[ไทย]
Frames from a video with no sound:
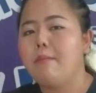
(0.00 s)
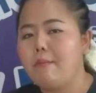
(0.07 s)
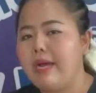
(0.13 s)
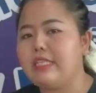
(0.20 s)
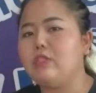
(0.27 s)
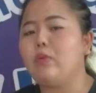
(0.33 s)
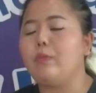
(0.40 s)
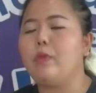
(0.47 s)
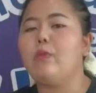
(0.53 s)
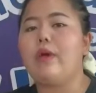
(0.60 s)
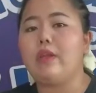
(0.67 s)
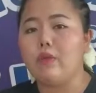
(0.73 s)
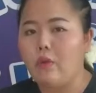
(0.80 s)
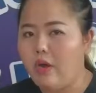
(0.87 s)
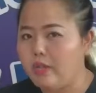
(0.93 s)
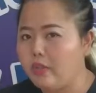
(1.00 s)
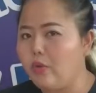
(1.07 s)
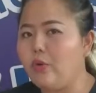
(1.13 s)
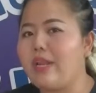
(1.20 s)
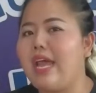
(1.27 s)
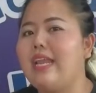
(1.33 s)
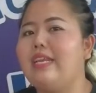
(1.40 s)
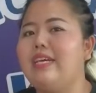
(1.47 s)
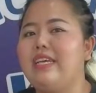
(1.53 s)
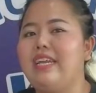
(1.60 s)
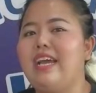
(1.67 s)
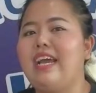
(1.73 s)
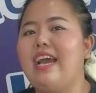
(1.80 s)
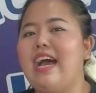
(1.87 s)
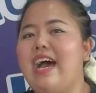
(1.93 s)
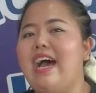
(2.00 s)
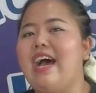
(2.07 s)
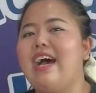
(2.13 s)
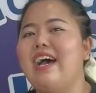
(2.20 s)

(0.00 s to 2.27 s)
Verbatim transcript: มาจบที่วันัวออโต้ได้เลยนะคะ